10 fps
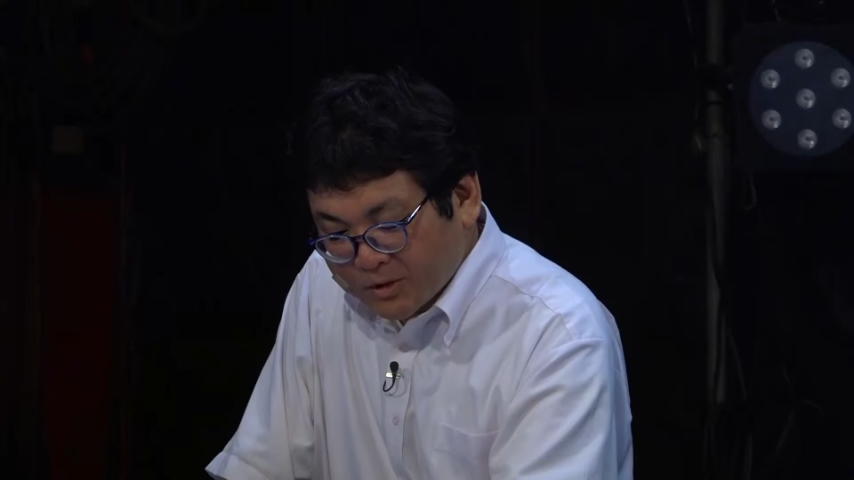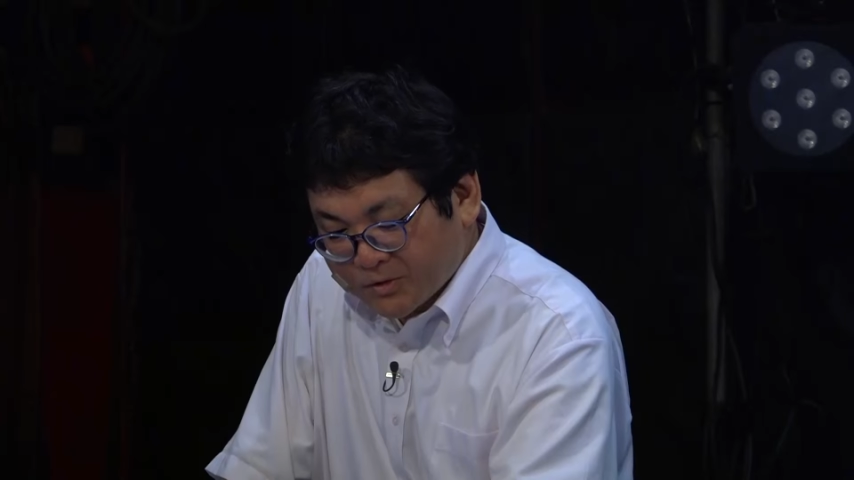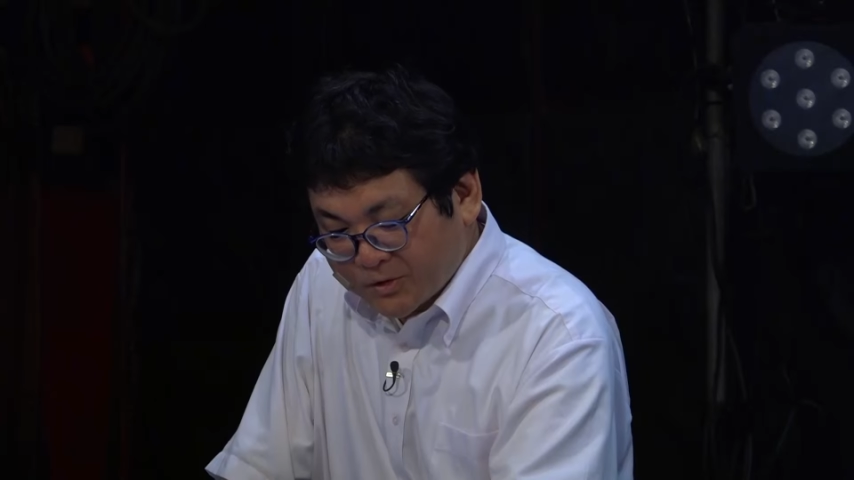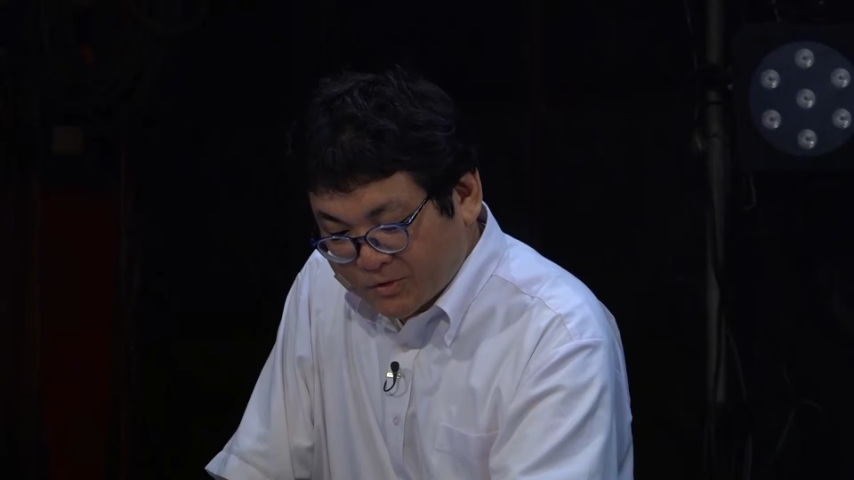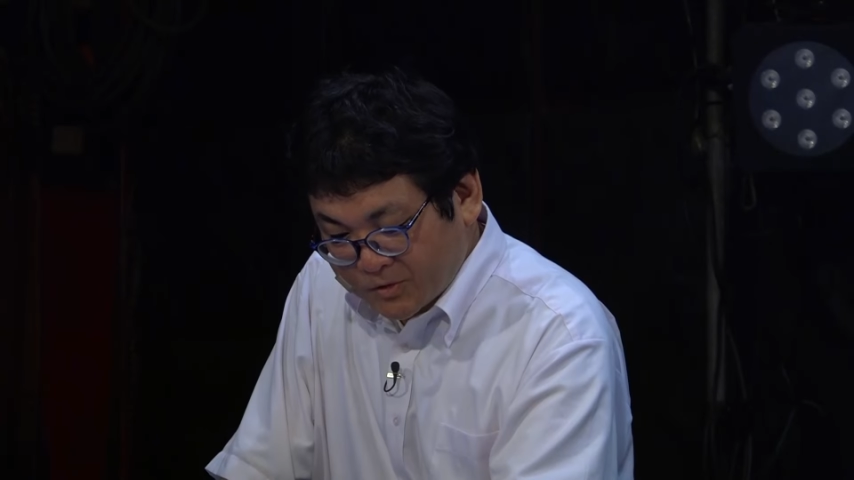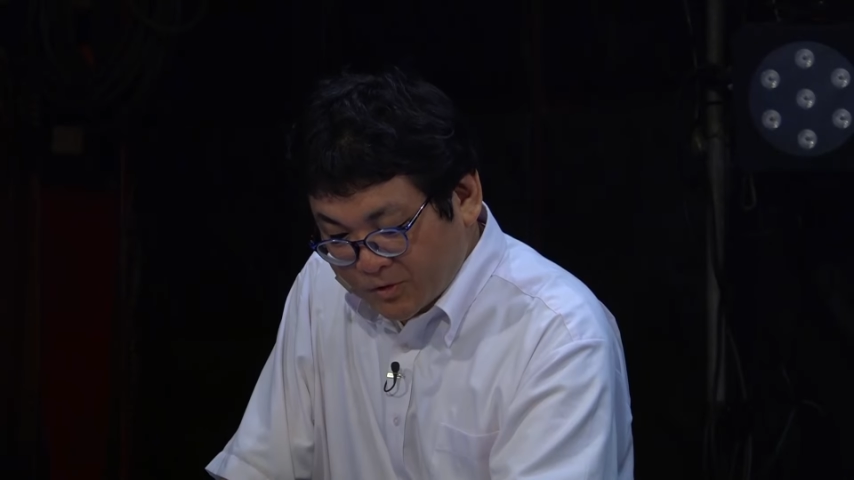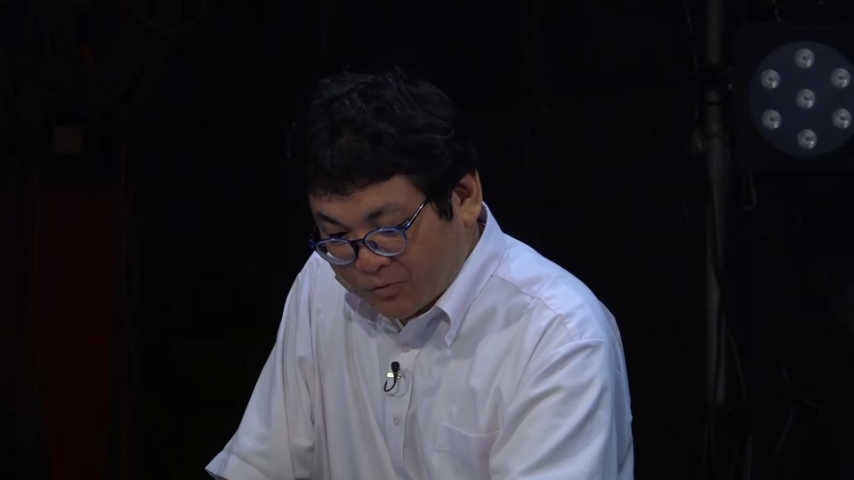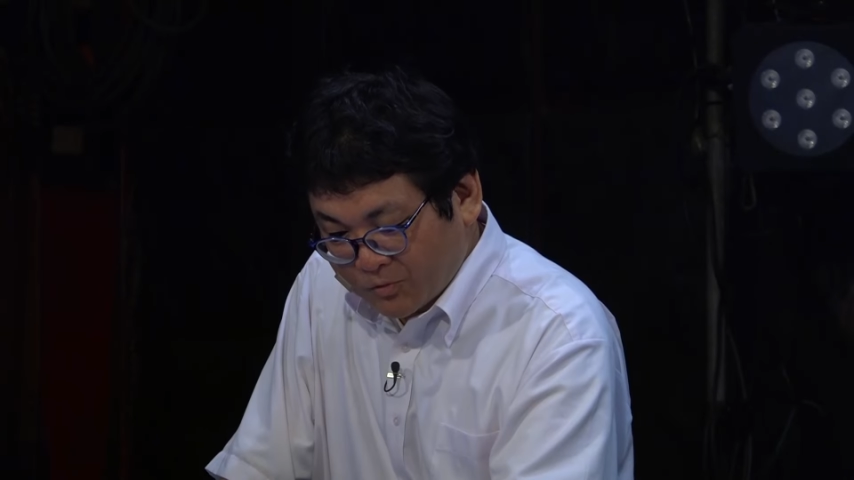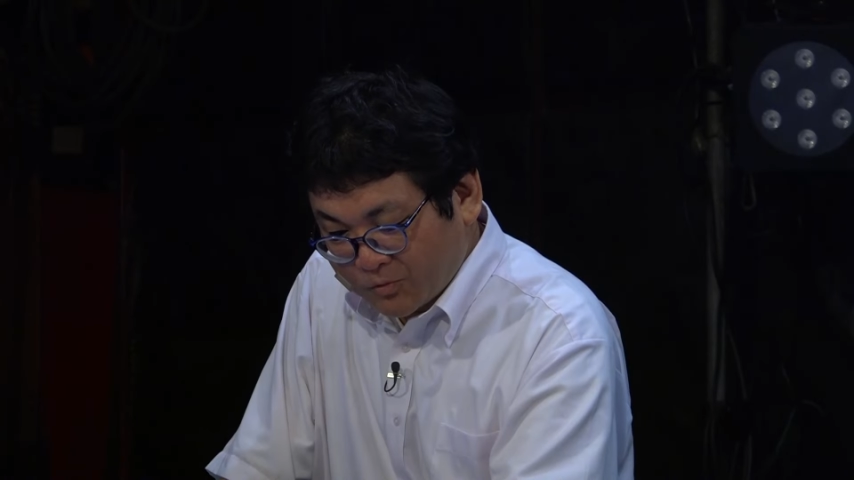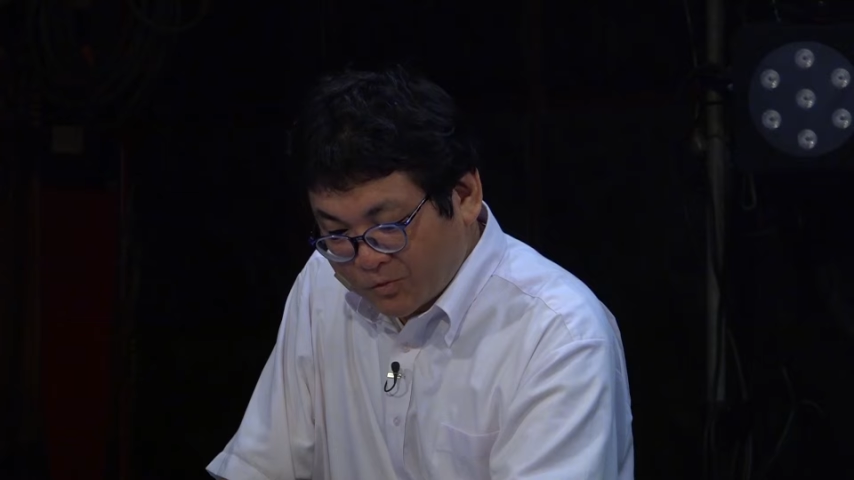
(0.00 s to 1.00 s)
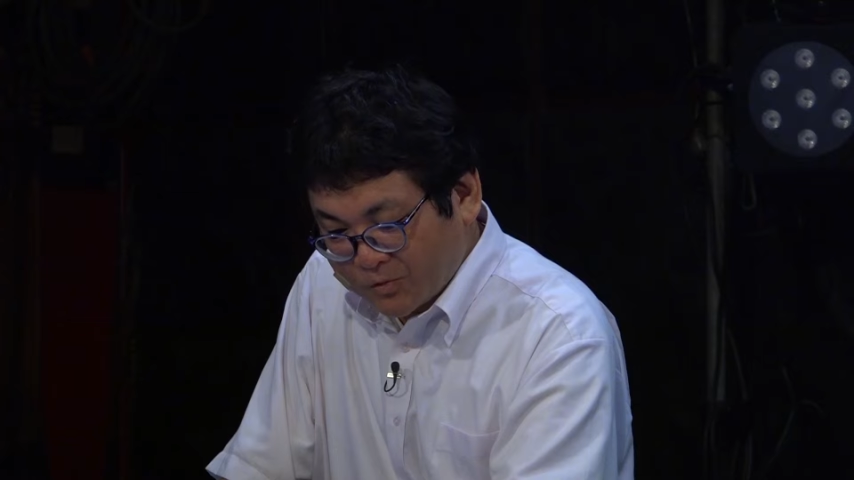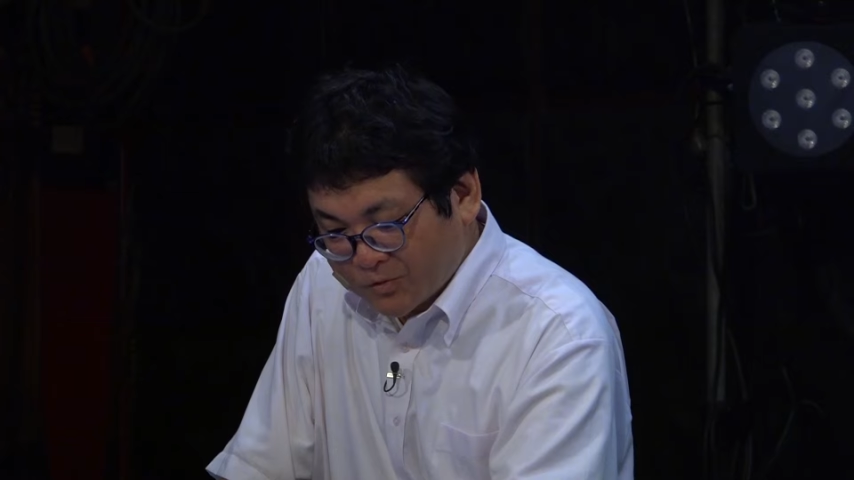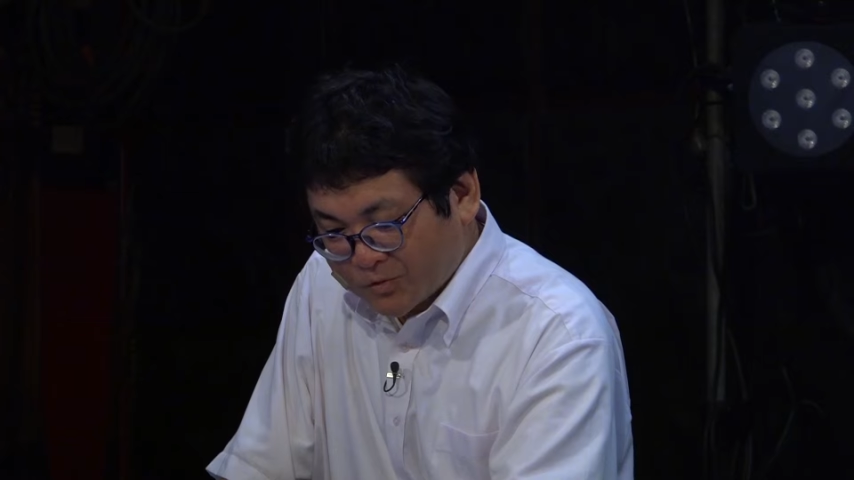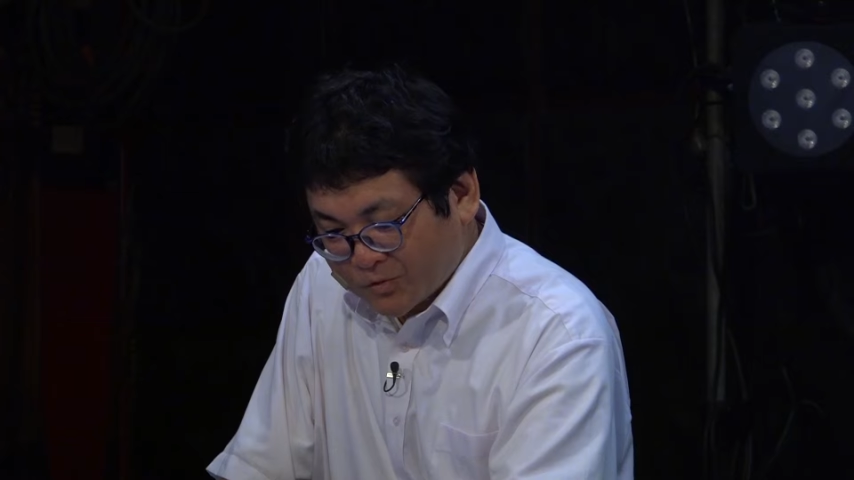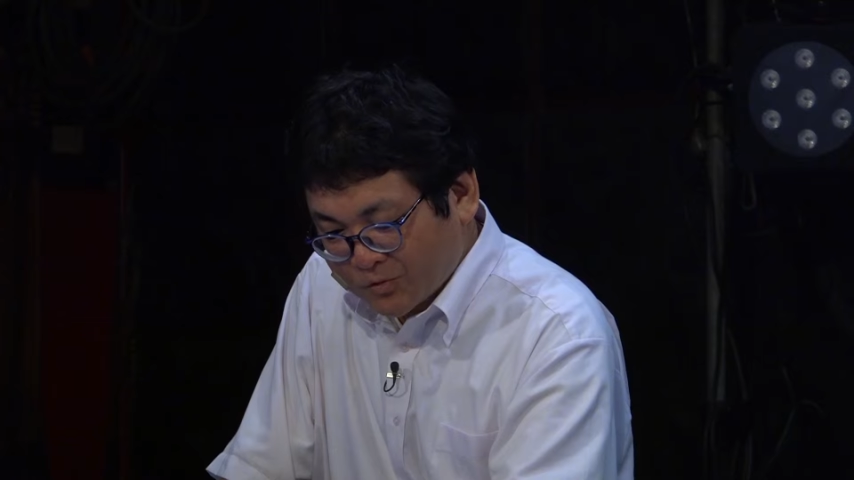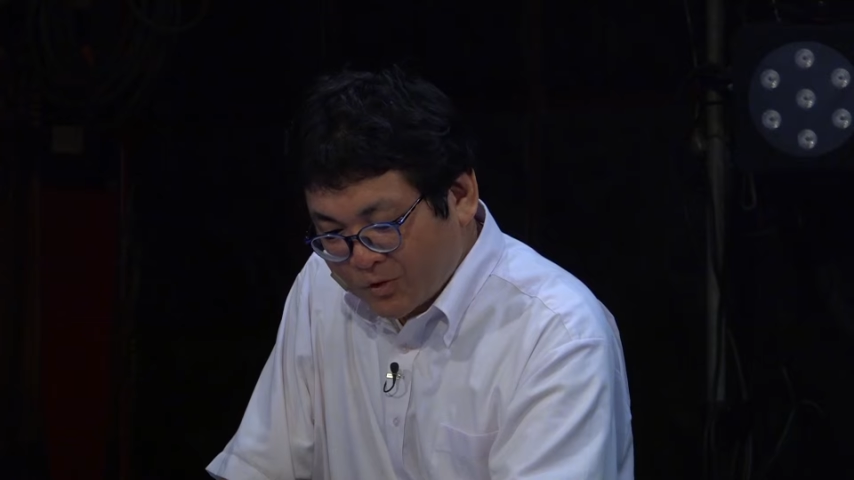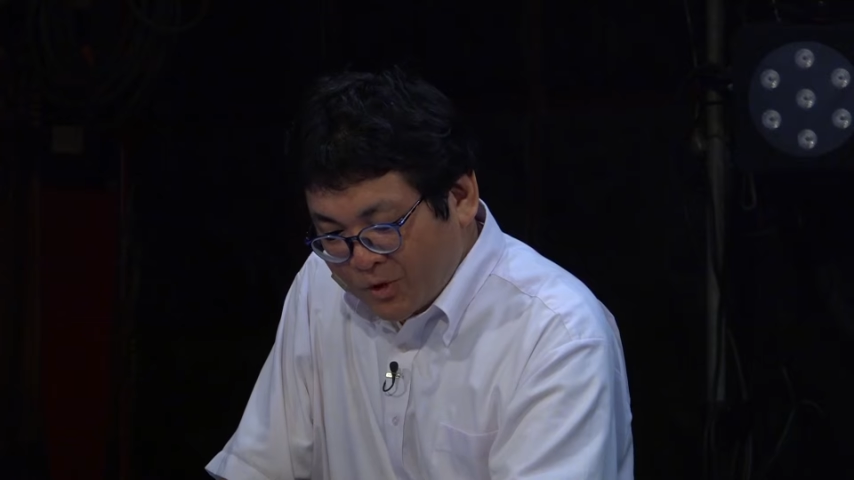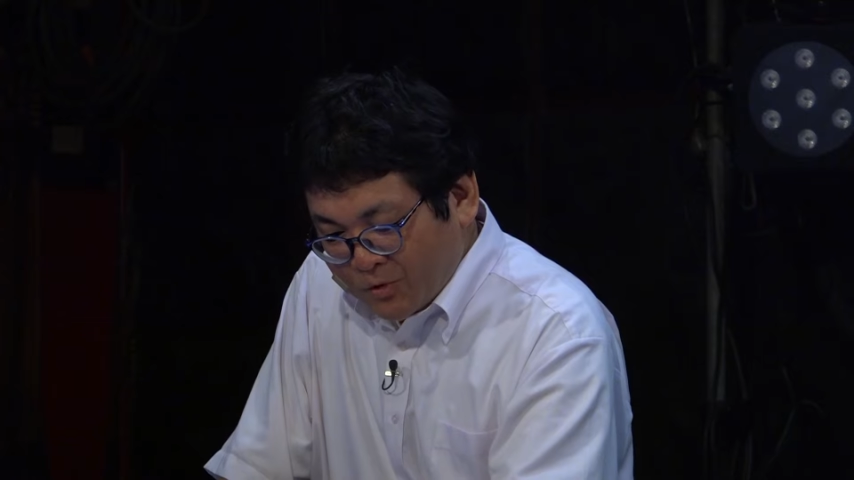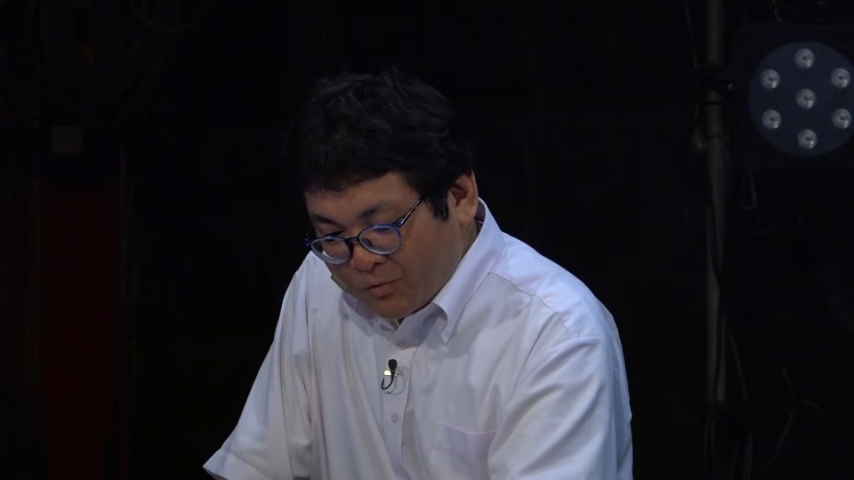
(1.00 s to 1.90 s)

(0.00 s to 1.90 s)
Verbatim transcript: ずですねこのニュース